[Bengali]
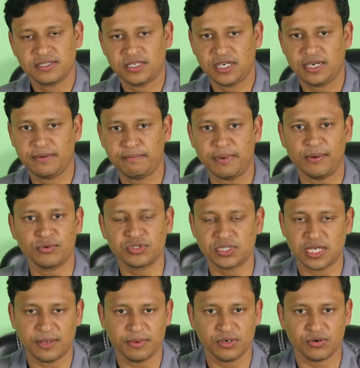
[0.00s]
যে
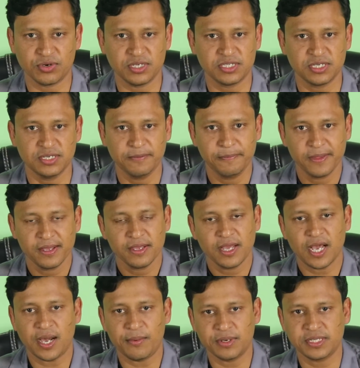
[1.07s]
ব্যবস্থা আমি করেছি
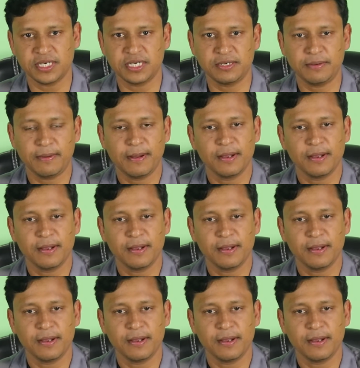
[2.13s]
আমাদের